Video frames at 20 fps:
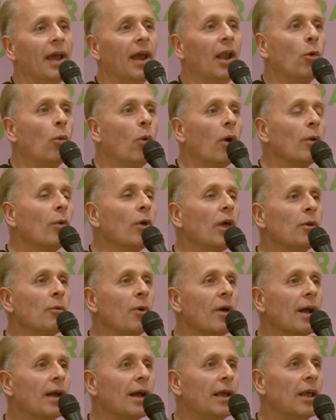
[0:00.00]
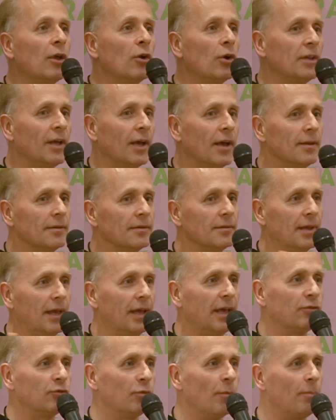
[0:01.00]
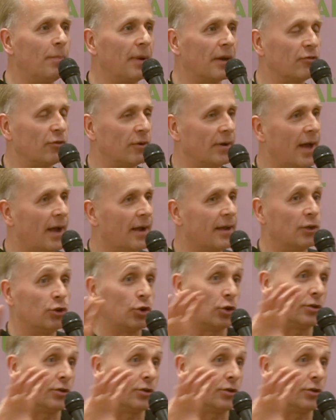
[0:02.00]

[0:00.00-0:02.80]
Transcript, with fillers: El cuervo de Nueva Caledonia es un personaje